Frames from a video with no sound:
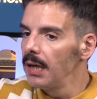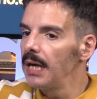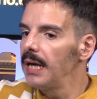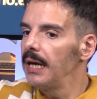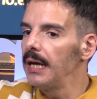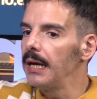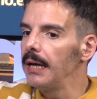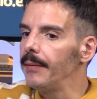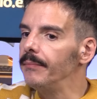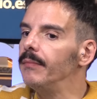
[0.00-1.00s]

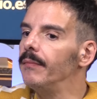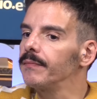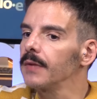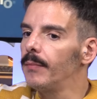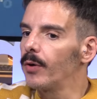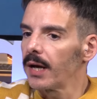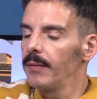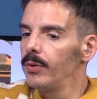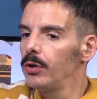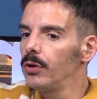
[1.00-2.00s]
em, por
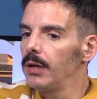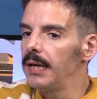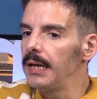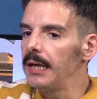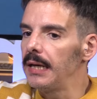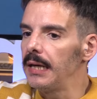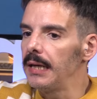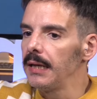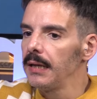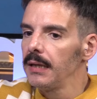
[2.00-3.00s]
ejemplo, eh,